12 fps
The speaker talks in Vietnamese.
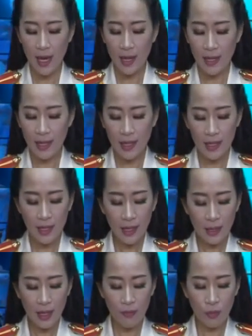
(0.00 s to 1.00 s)
Điển hình
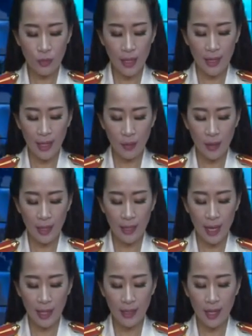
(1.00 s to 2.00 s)
nhất là vụ cháy tàu đánh
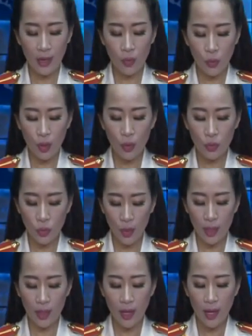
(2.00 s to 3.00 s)
cá tại khu âu
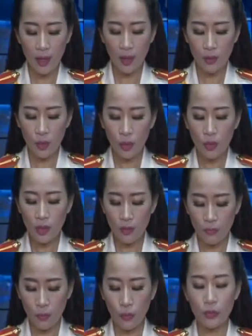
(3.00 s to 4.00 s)
thuyền ở thôn Cửa Phú,